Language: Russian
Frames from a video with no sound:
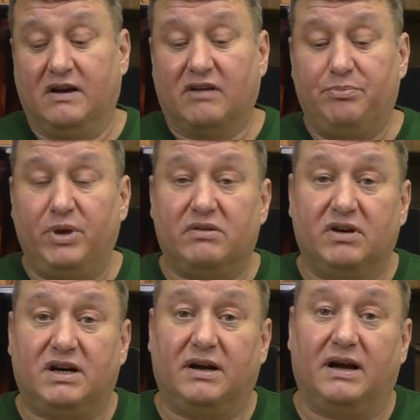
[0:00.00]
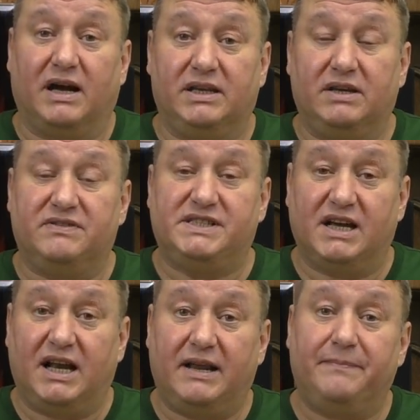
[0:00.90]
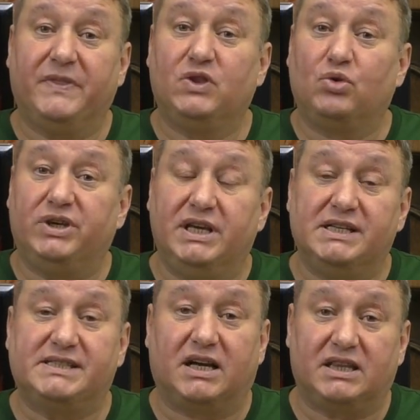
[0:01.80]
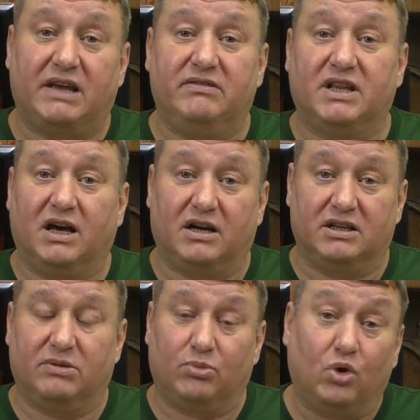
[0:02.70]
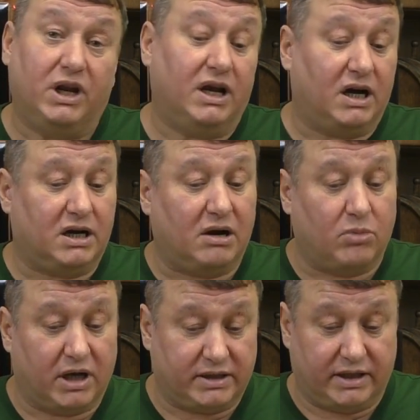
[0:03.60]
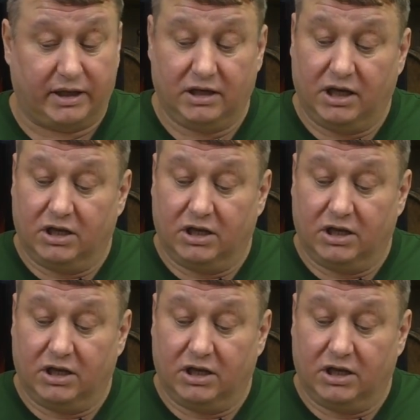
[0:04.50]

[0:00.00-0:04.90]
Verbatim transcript: Во-первых, они взяли другие сорта винограда, более ароматные.